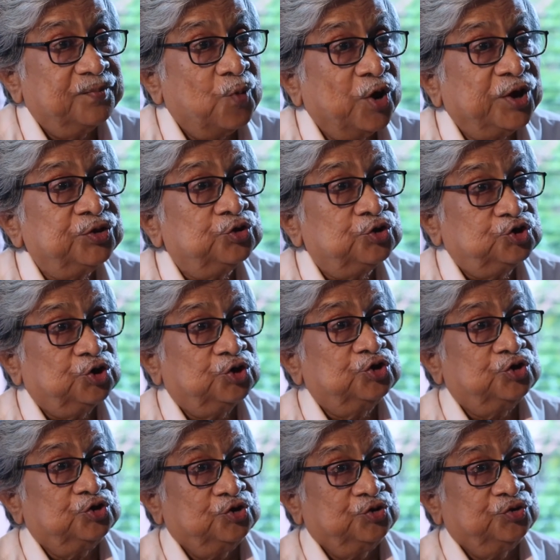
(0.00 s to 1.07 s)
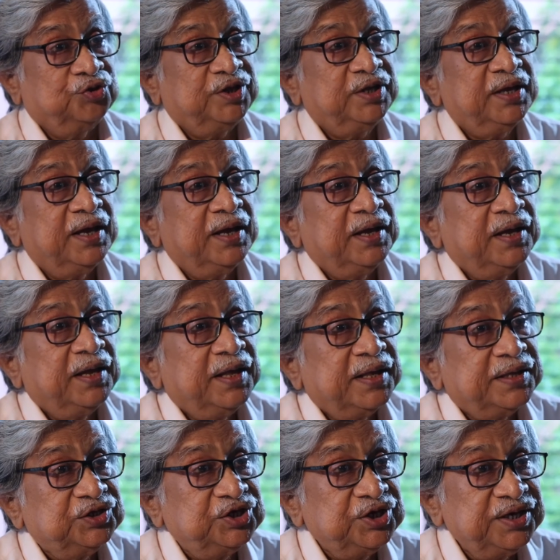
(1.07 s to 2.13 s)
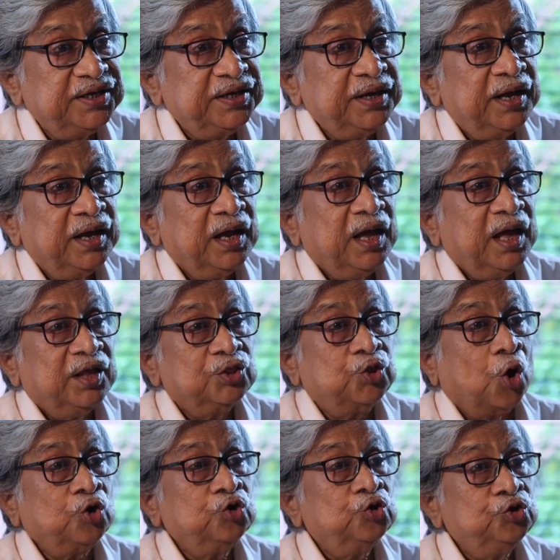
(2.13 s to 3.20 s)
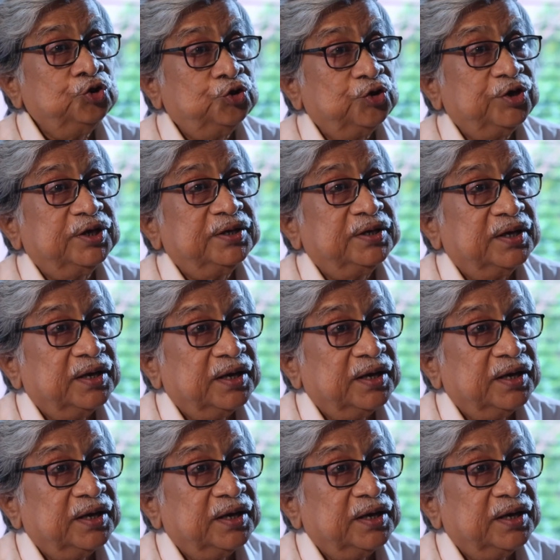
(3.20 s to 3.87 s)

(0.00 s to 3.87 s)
মহেন্দ্রচন্দ্র নন্দী যিনি ধন্বন্তরী